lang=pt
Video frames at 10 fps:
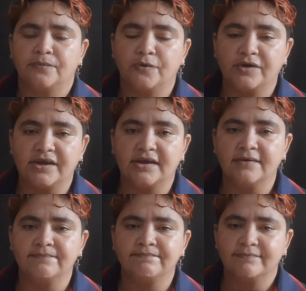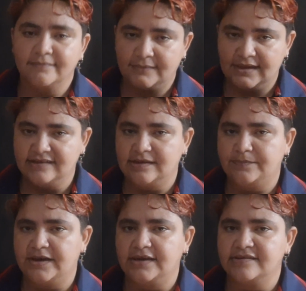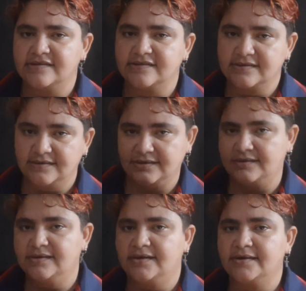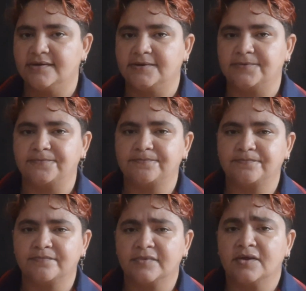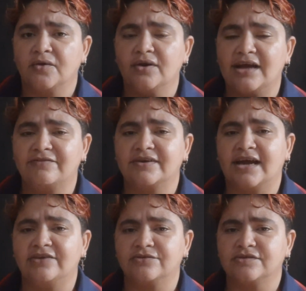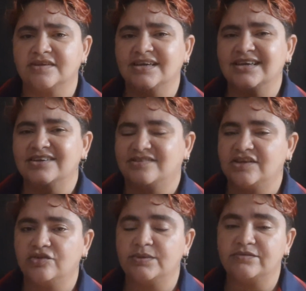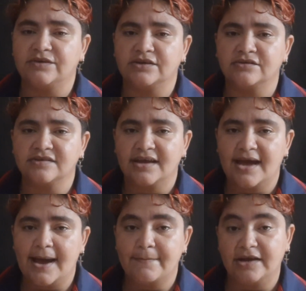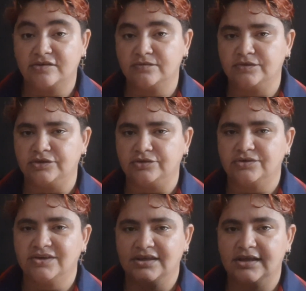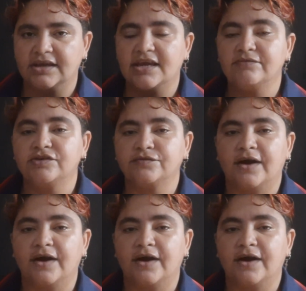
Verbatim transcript: porque as aparências enganam. Olá, fanáticos! Sejam bem-vindos a mais um vídeo. E aqui quem vos